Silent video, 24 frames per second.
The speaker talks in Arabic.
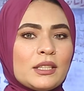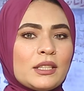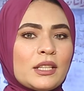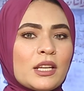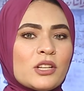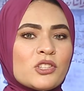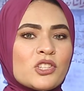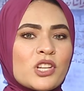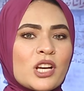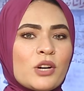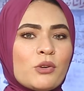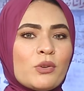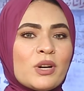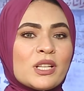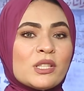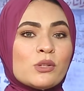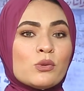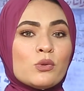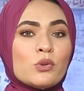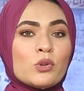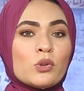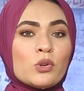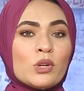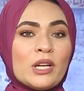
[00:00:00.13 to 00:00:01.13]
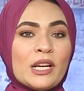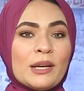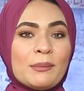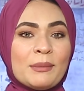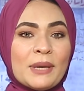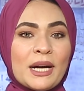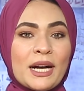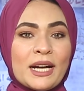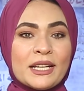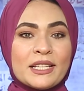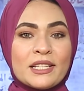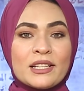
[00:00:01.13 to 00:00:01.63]
تجاوزوا كل
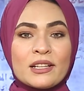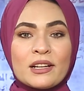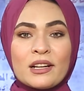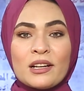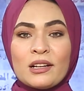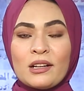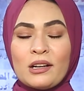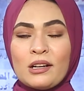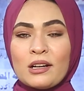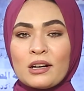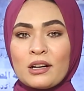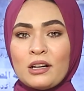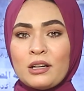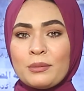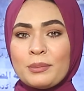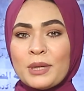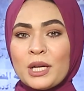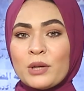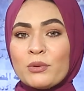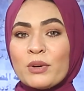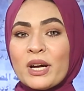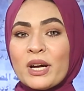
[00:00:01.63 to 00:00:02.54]
معايير الغرابة